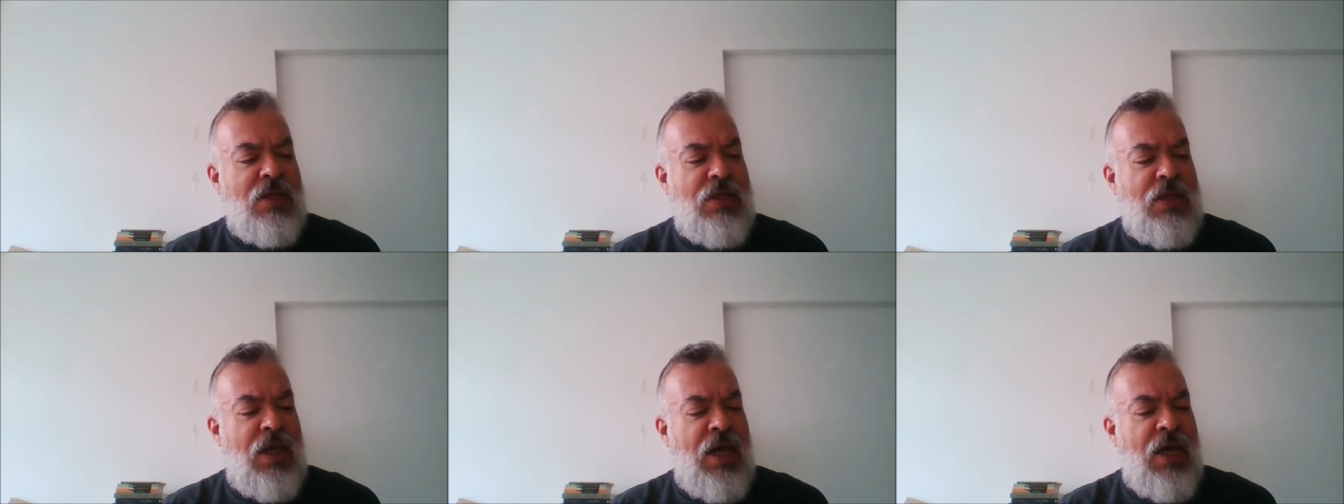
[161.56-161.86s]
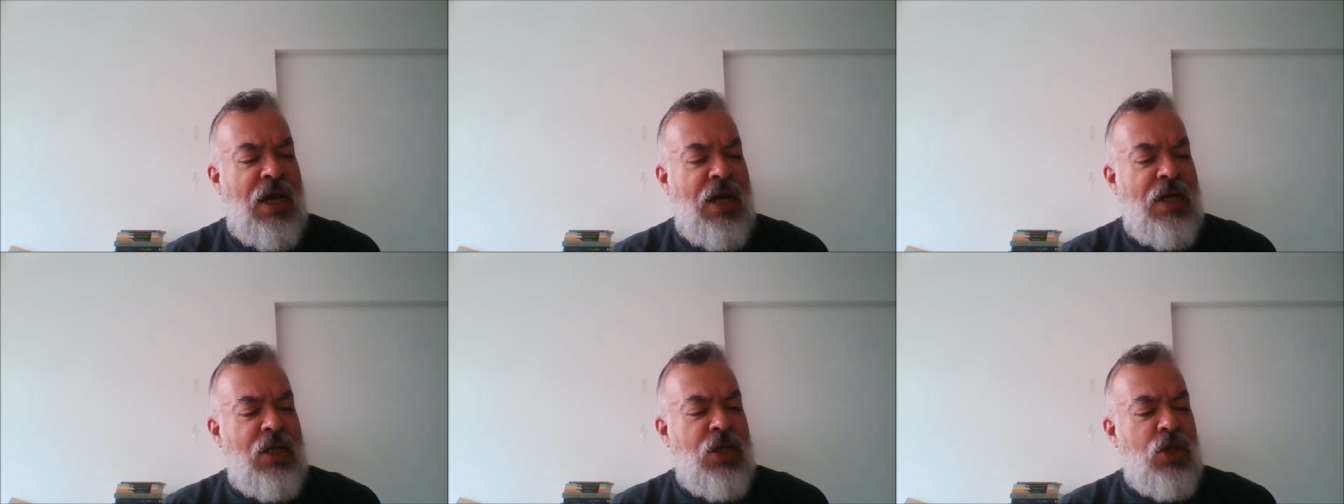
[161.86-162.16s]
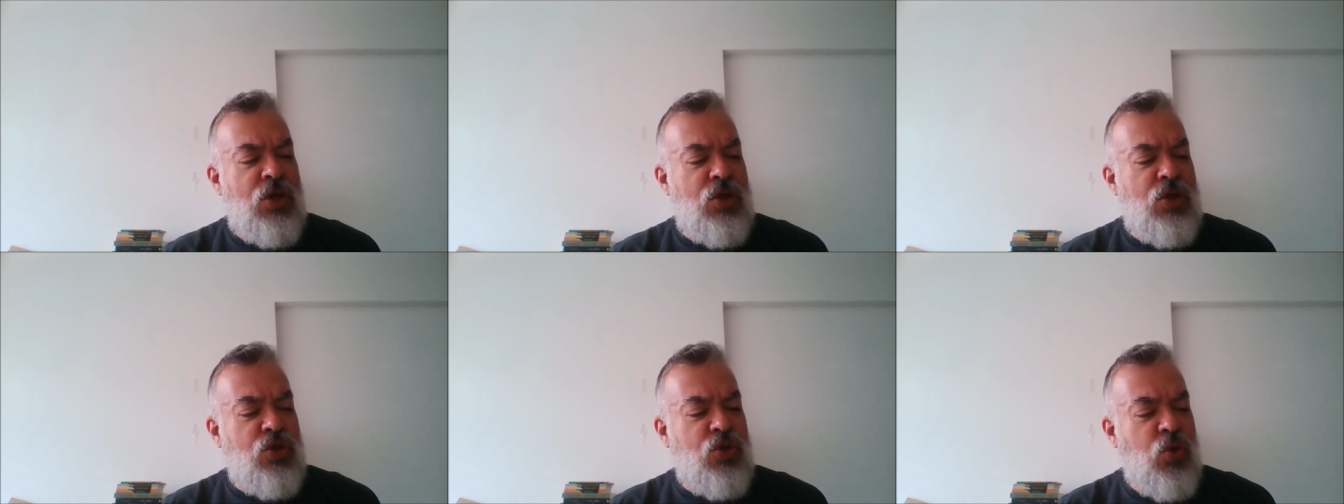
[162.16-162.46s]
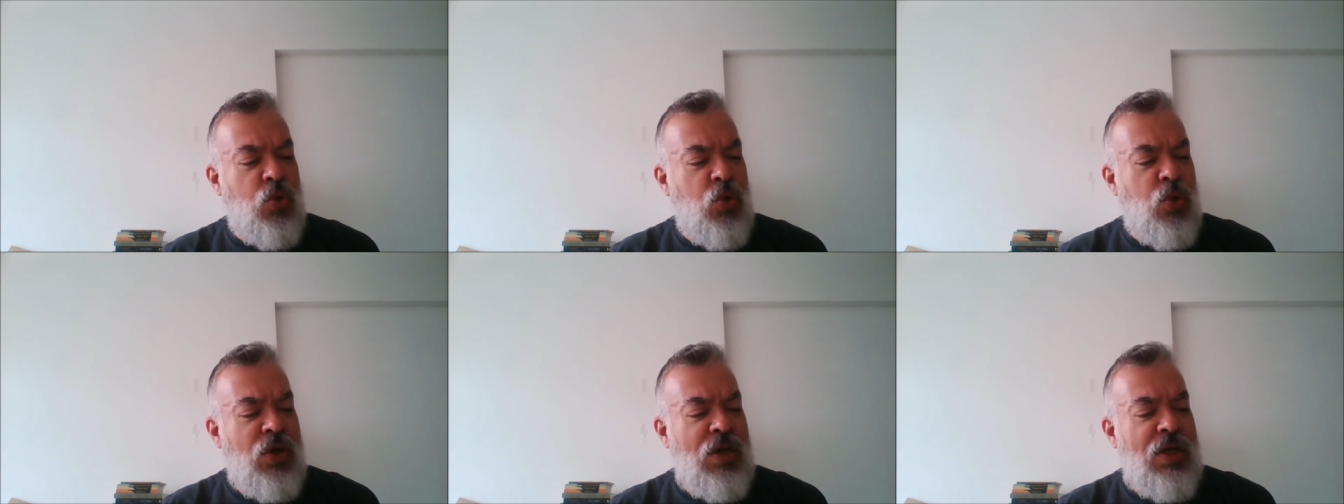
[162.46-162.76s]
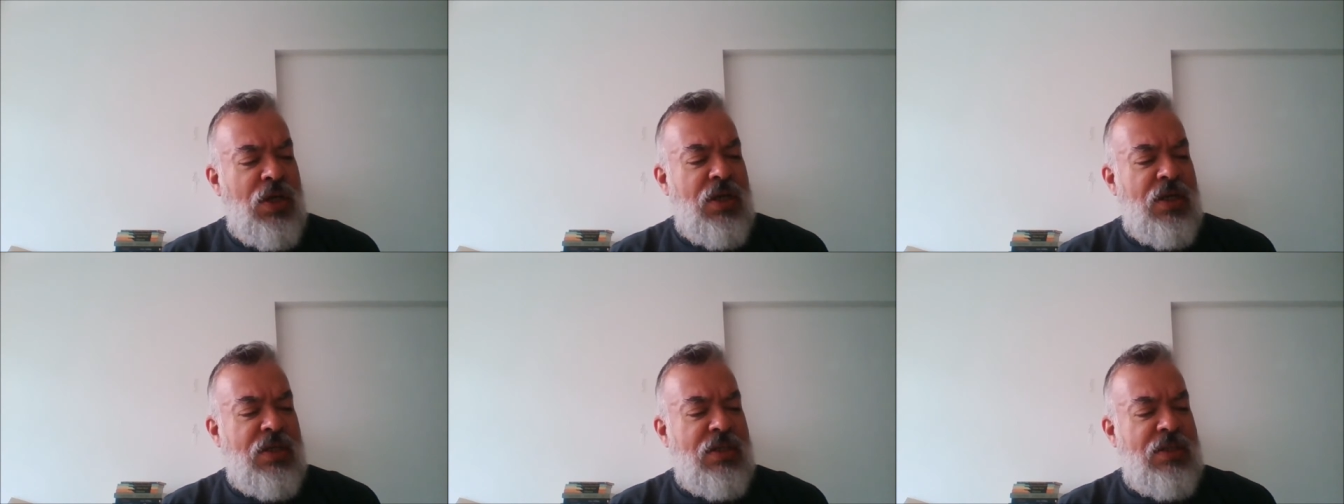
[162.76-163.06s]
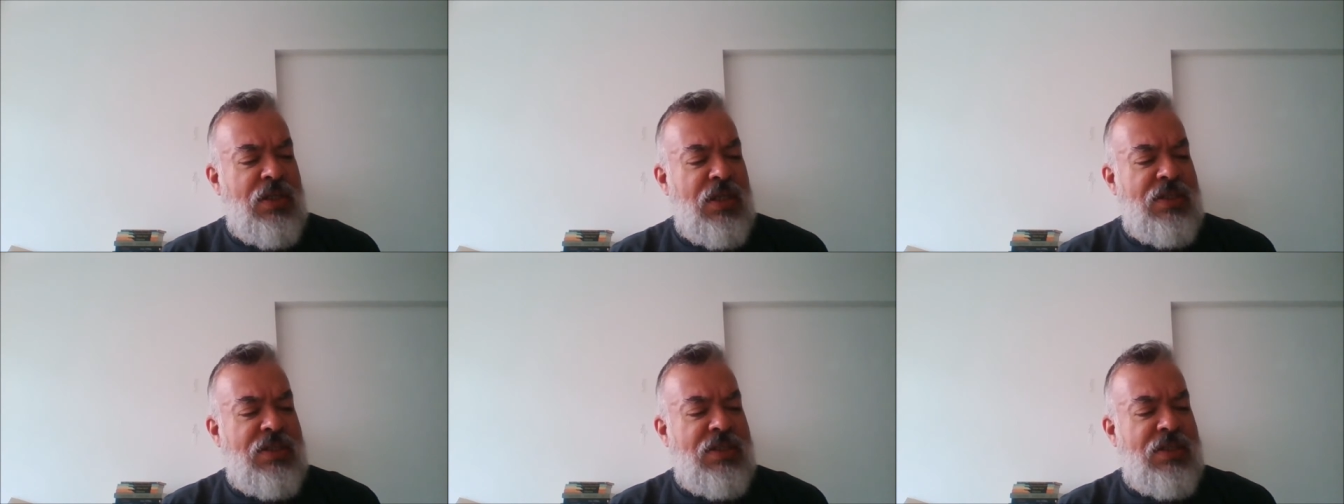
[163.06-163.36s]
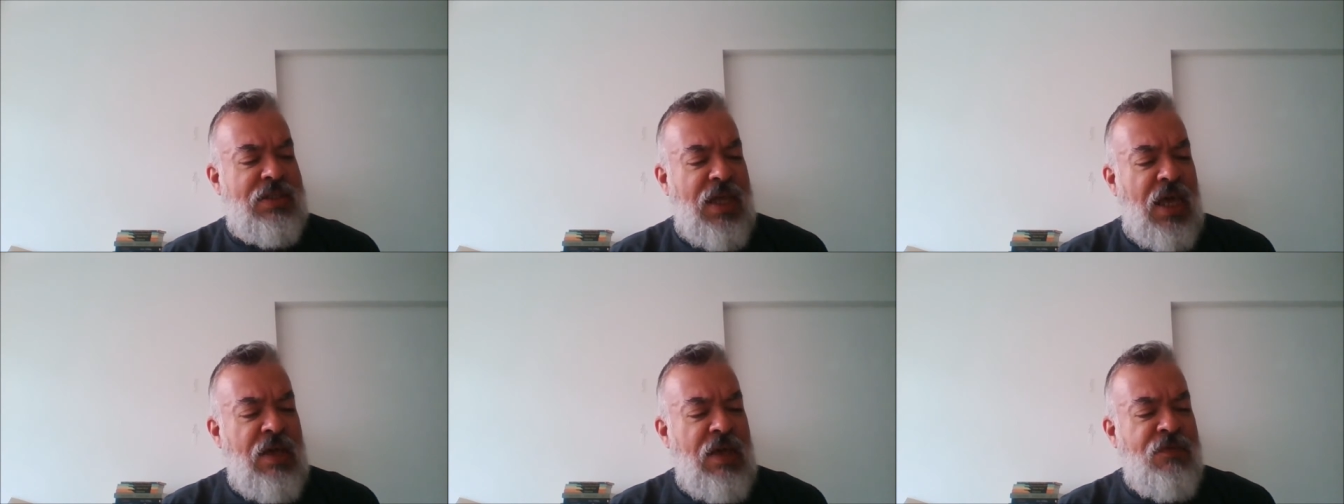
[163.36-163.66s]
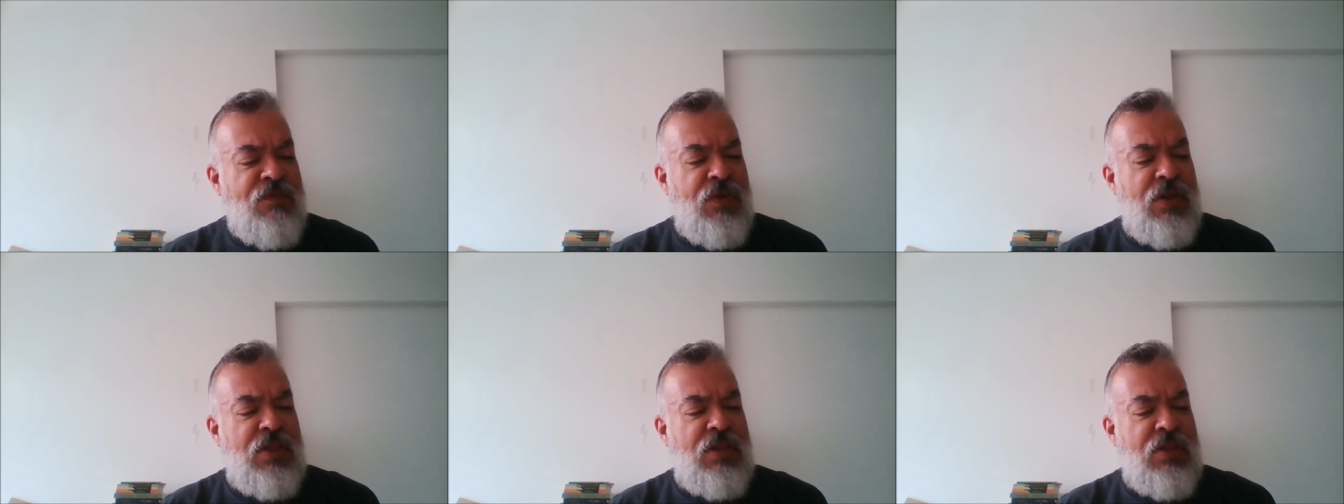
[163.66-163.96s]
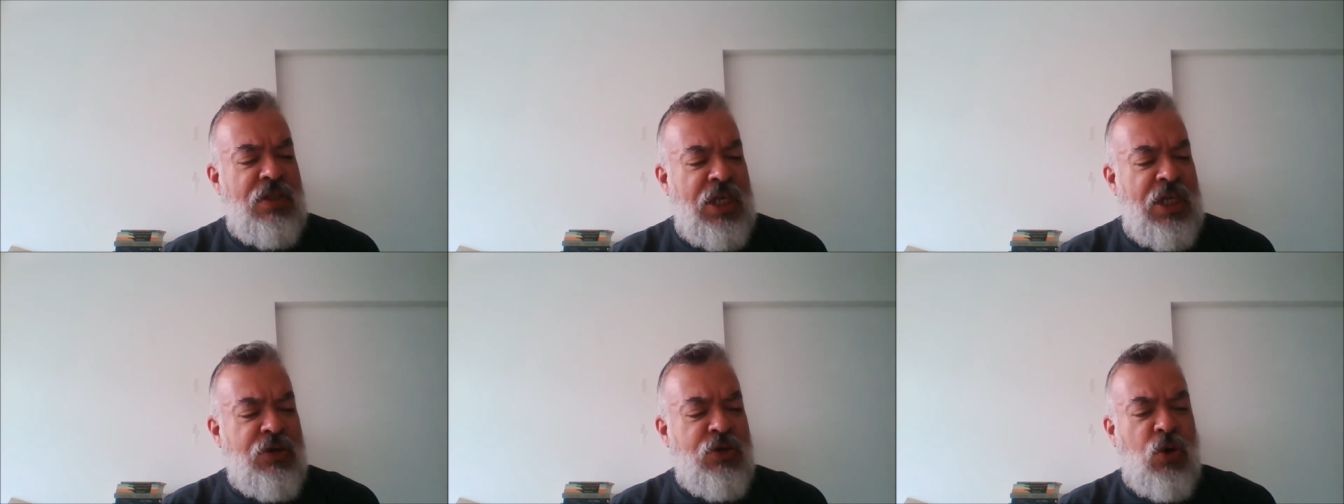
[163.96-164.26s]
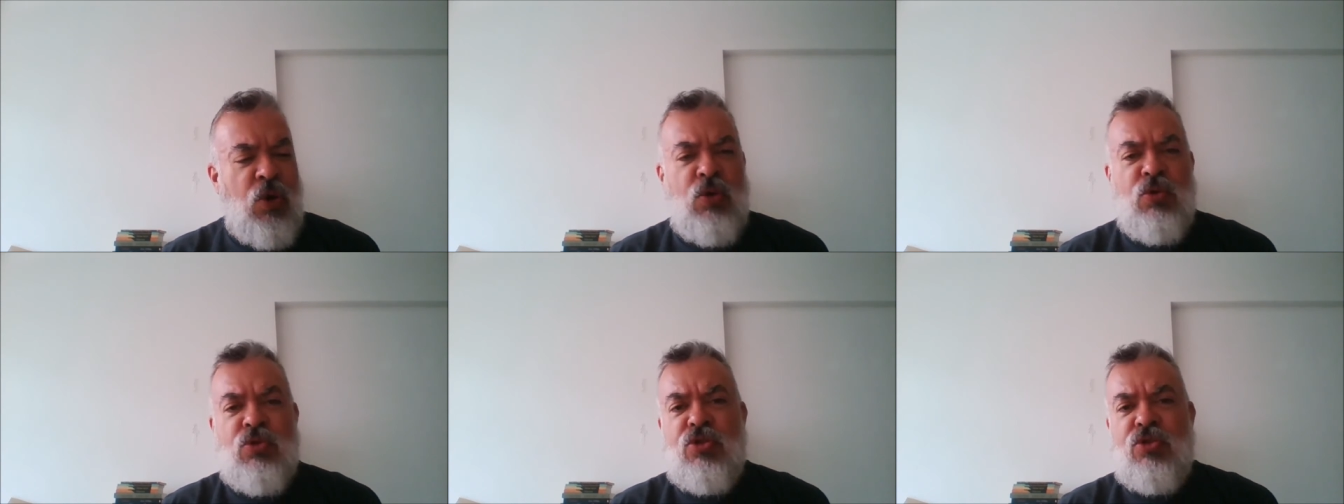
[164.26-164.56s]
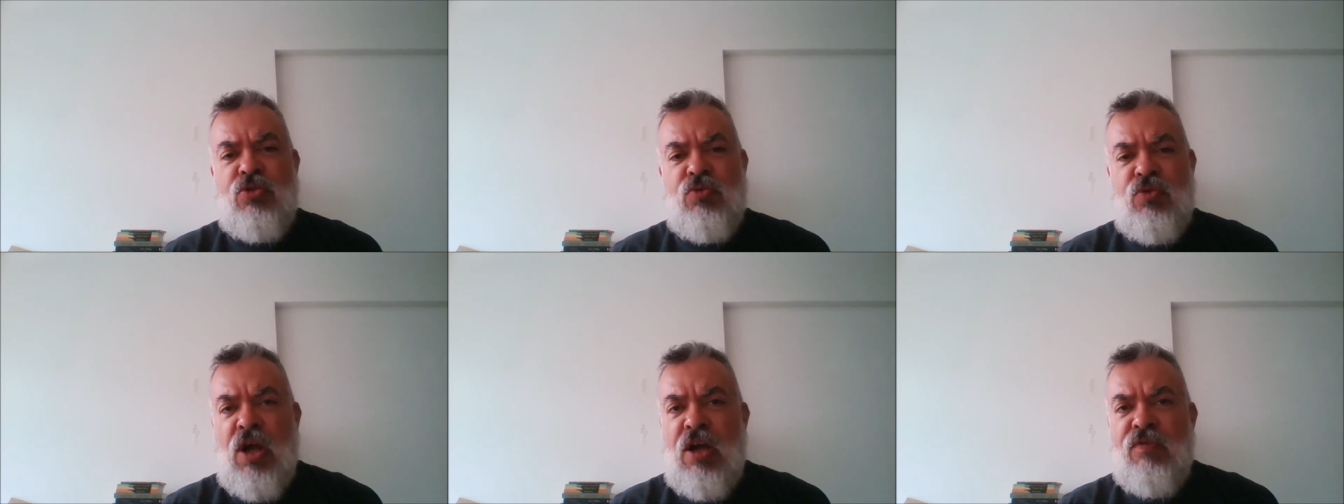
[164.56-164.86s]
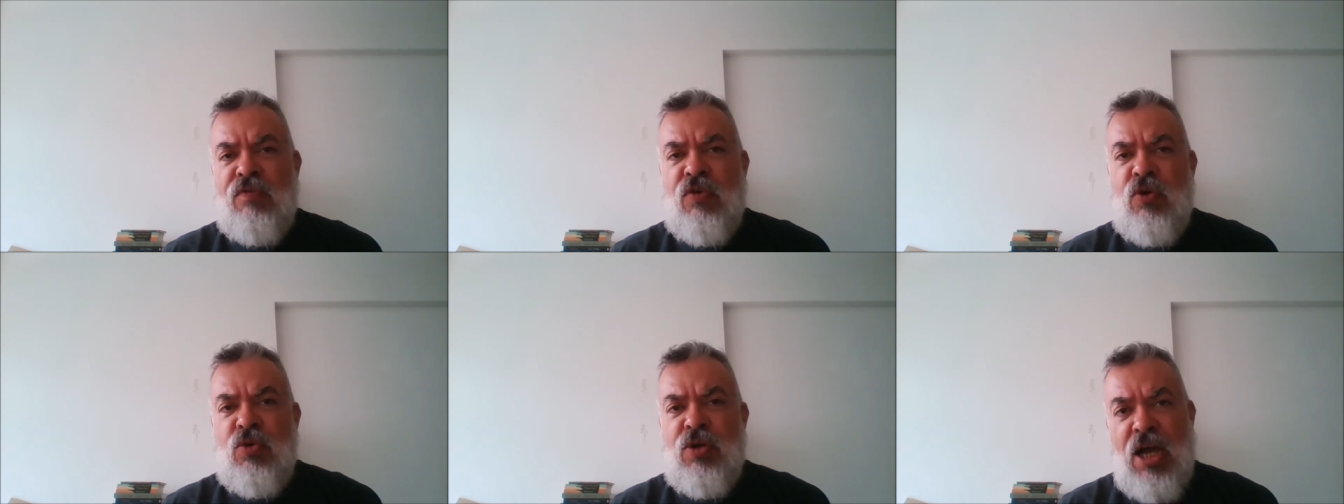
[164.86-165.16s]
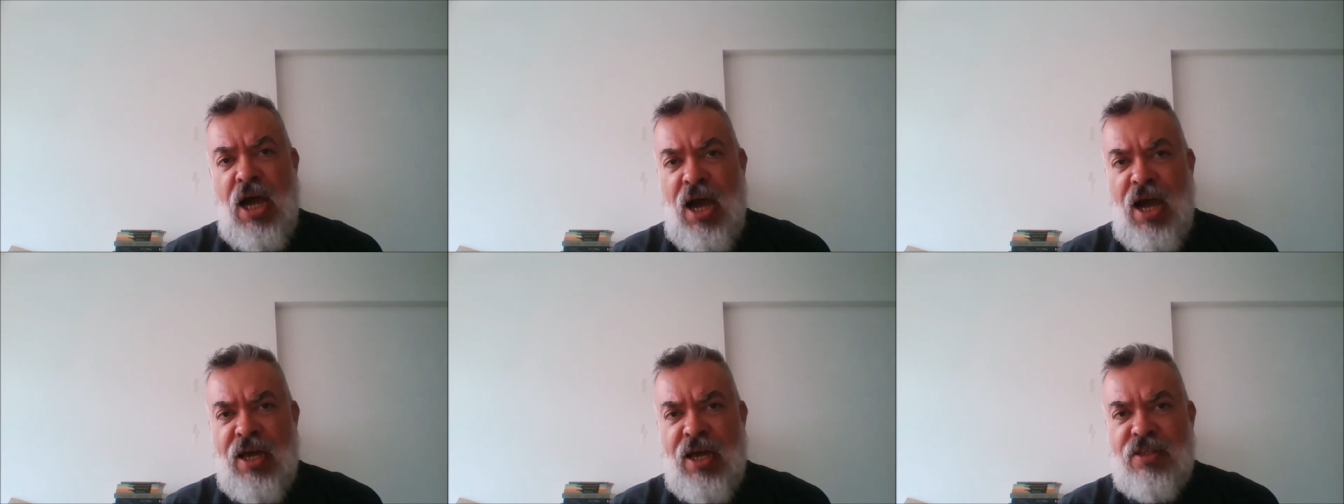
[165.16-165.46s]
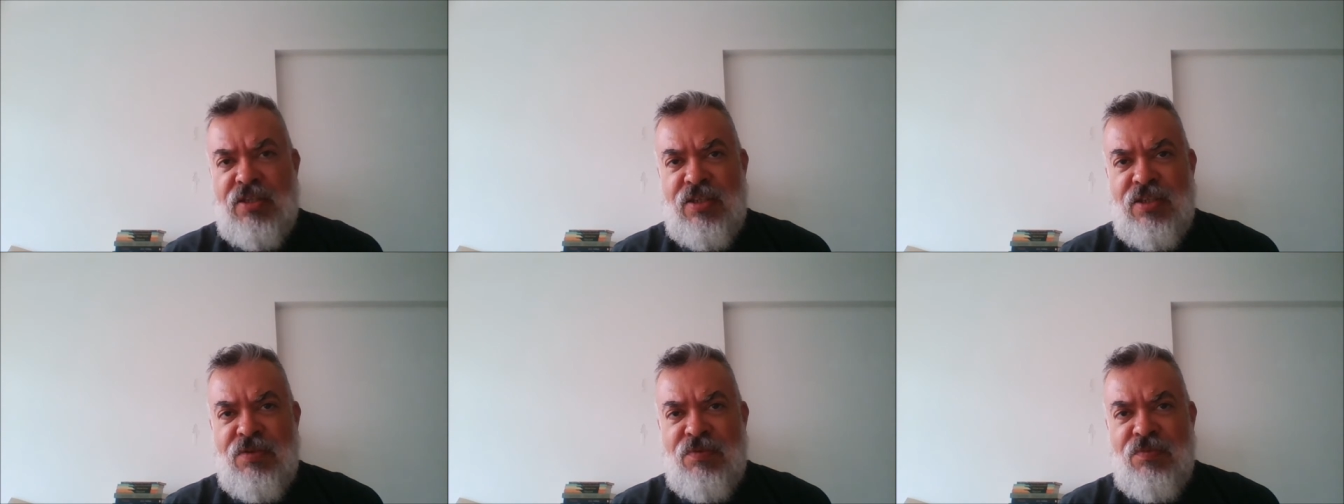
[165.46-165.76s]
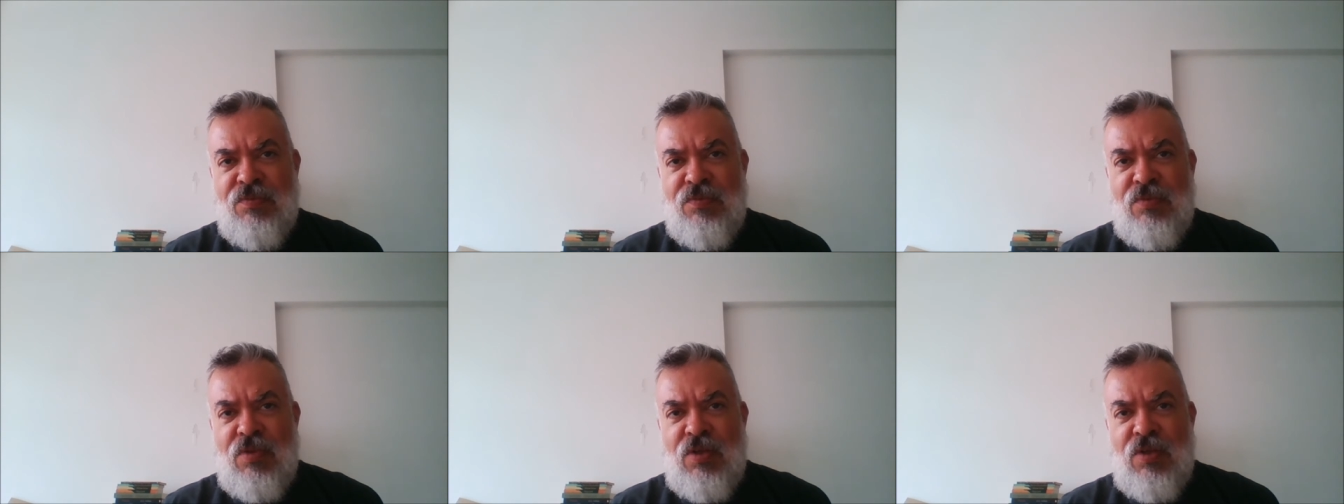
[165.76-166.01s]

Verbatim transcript: que é do The Safe Negro Travel Guide,